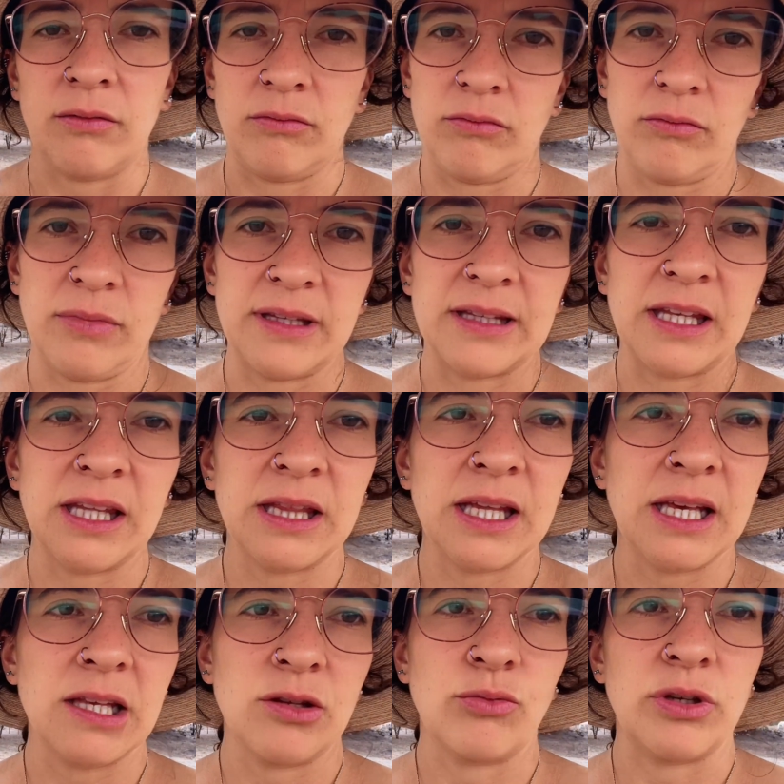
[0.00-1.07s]

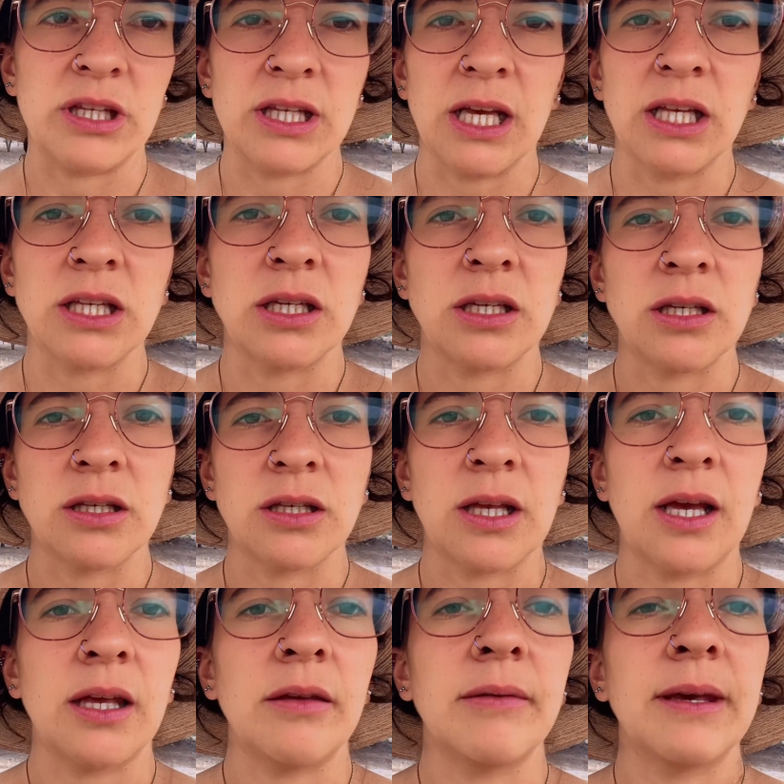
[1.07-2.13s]
mezquites, huizaches,
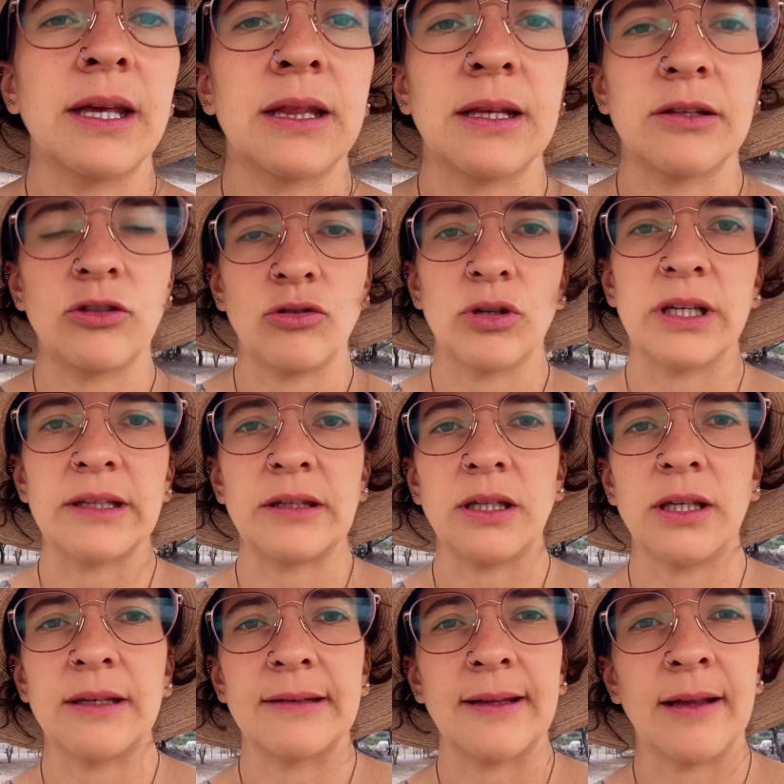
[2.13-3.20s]
hay vegetación
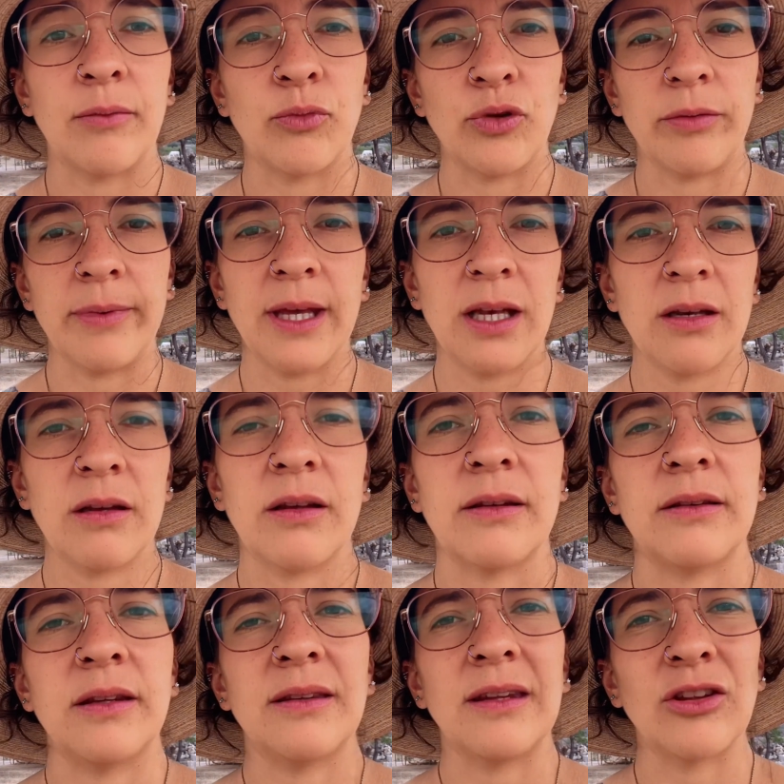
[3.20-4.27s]
así que se da muy bien, que
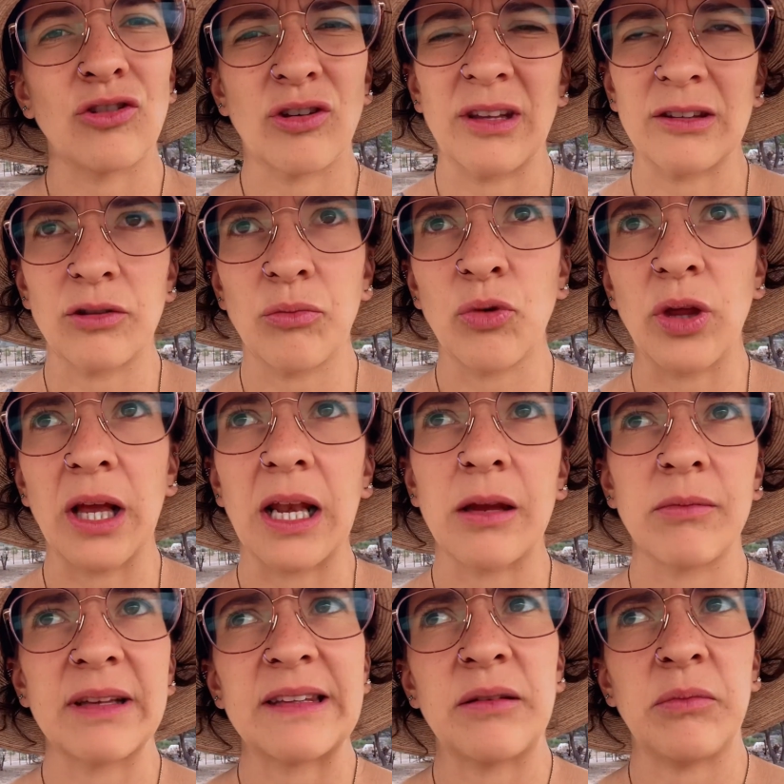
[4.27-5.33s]
sí siento que es como de
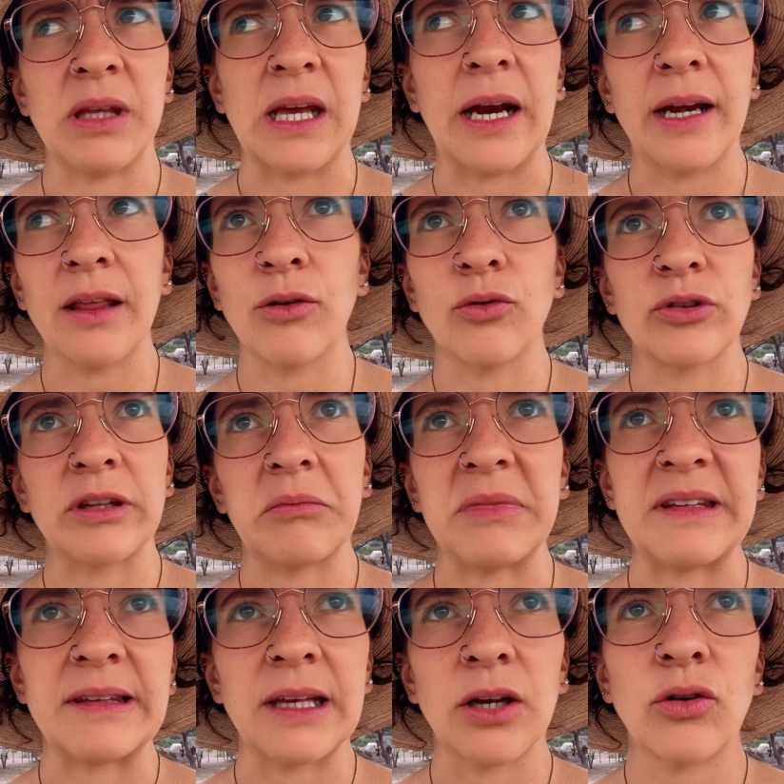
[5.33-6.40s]
clima semiárido o
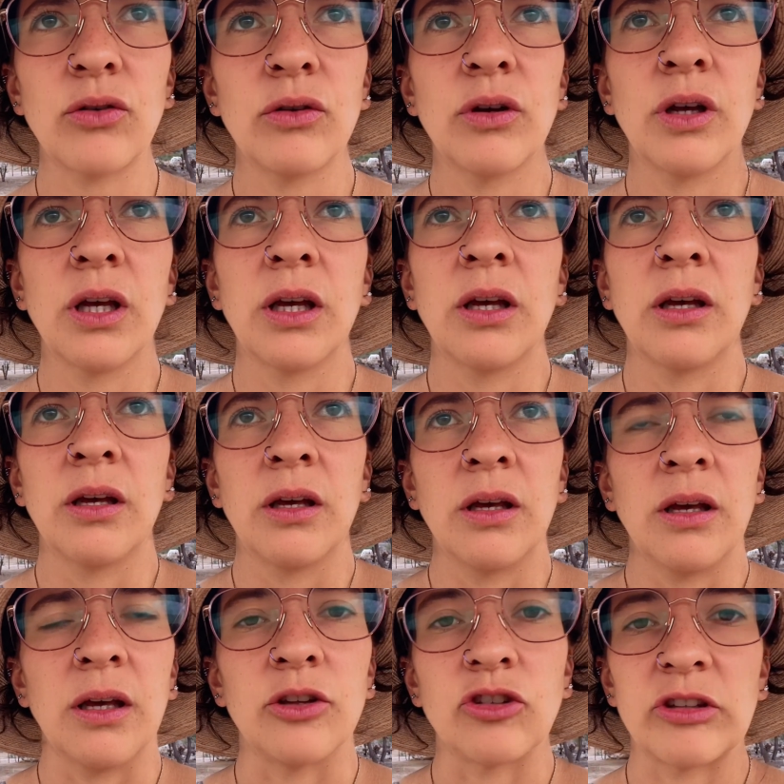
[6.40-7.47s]
semiseco.
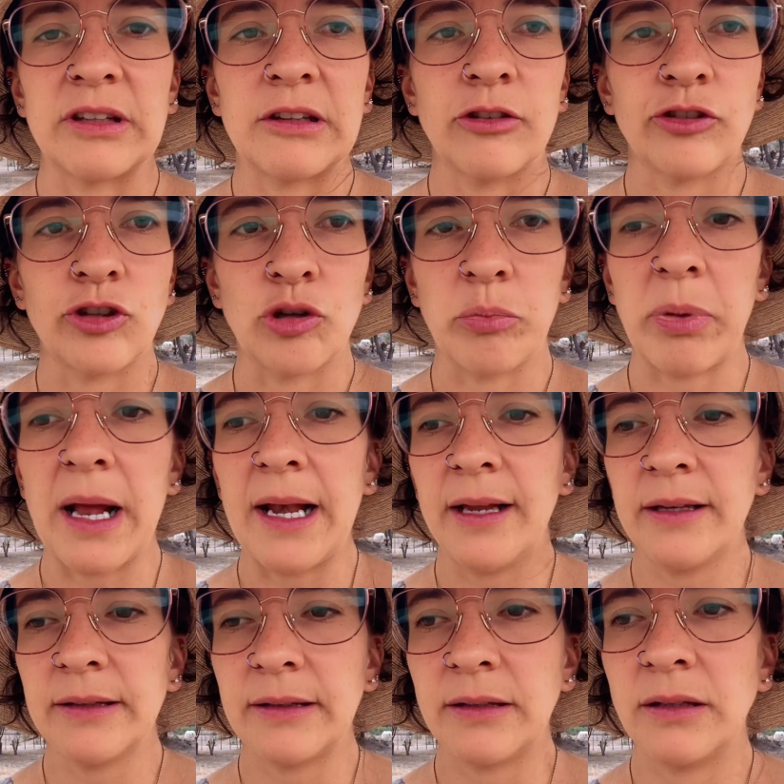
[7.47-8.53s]
Entonces los
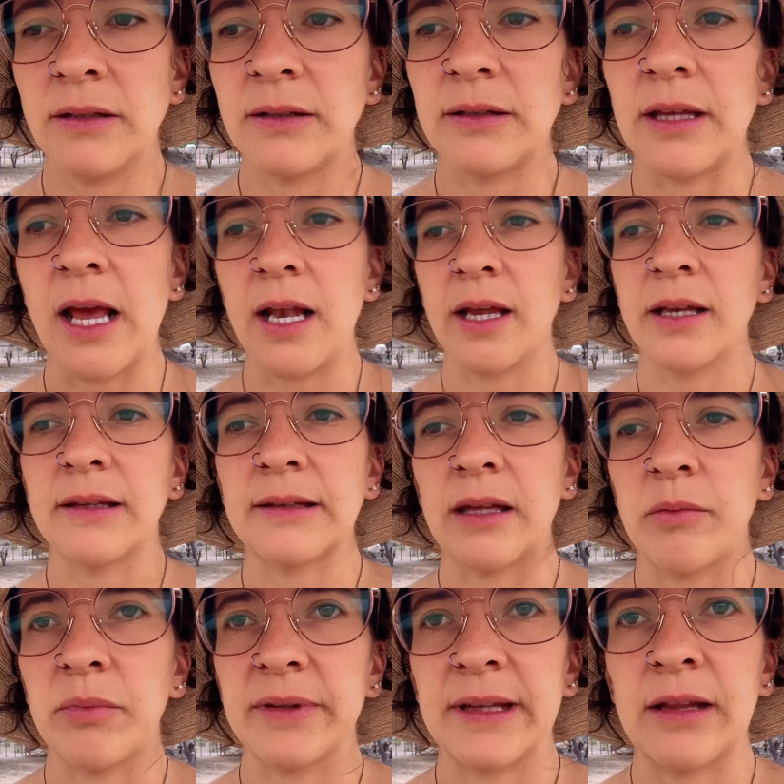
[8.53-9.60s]
nopales, si alguien está
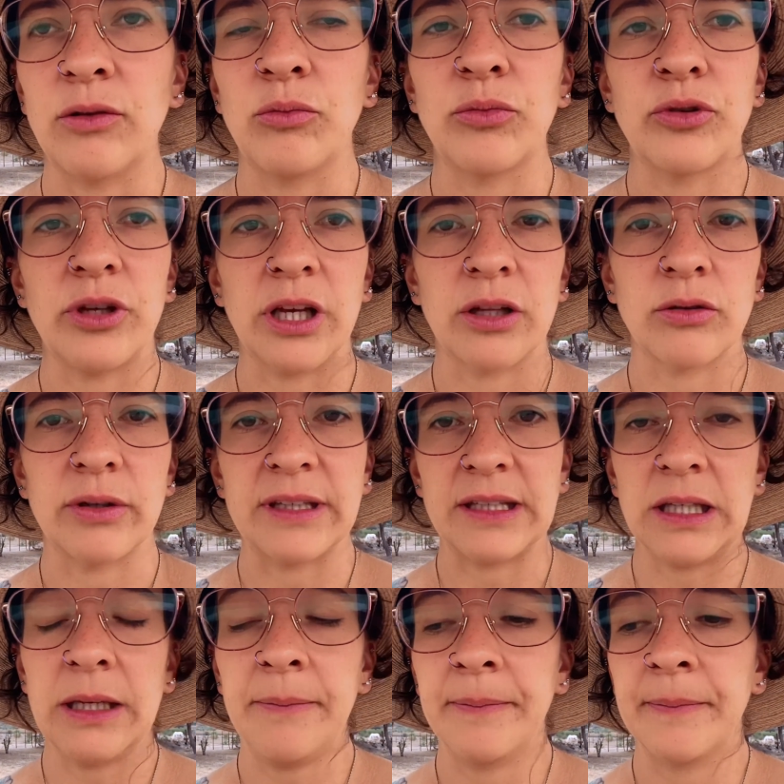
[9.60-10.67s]
empezando un proyecto así,